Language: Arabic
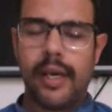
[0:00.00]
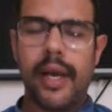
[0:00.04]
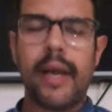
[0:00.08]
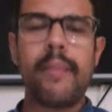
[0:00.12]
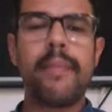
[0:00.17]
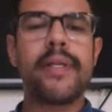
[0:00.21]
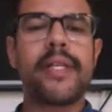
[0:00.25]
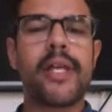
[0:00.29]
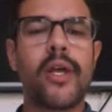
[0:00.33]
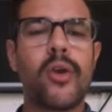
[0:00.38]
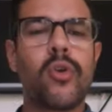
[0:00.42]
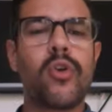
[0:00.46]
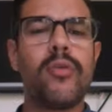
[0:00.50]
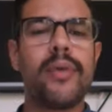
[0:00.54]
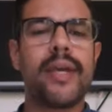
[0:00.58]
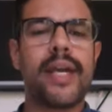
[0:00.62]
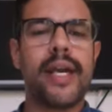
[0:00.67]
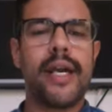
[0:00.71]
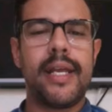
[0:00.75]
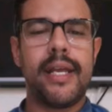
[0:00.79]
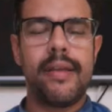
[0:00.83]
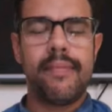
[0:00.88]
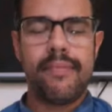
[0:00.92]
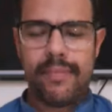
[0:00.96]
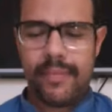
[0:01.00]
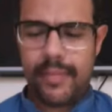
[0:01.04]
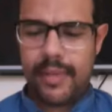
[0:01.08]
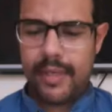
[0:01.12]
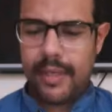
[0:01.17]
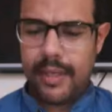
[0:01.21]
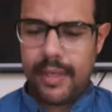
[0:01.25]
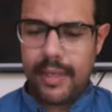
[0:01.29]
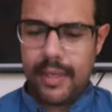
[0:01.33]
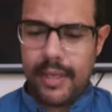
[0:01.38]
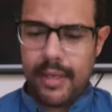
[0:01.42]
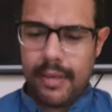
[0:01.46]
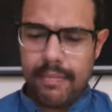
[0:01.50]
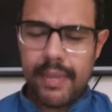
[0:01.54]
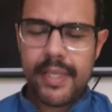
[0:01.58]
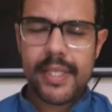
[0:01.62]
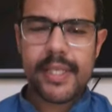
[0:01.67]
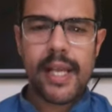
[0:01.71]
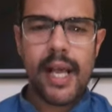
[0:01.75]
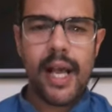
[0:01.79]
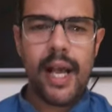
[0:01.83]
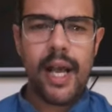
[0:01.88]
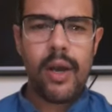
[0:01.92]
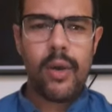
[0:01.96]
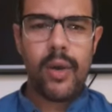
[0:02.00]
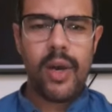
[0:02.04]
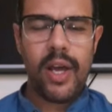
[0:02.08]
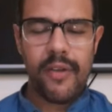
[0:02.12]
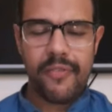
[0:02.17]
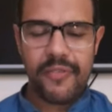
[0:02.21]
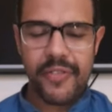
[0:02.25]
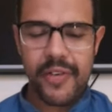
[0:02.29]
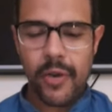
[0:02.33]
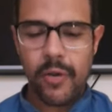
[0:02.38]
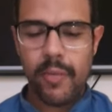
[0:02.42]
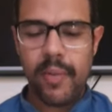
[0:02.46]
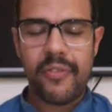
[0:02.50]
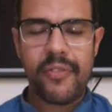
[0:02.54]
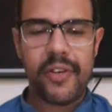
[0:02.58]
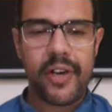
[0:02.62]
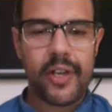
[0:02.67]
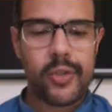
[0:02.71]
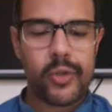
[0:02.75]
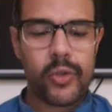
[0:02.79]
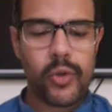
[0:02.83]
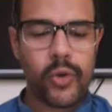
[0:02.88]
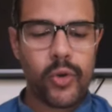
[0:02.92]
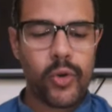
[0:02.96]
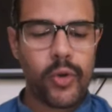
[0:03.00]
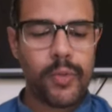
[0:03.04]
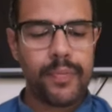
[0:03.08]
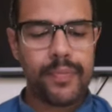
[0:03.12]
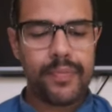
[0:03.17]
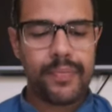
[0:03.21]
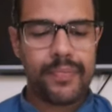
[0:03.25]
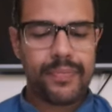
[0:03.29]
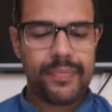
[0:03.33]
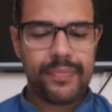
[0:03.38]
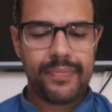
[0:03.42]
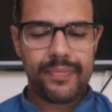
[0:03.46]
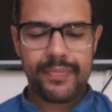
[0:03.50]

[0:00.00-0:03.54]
رمضانكم كريم بالصحه والعافيه ومغفره الذنوب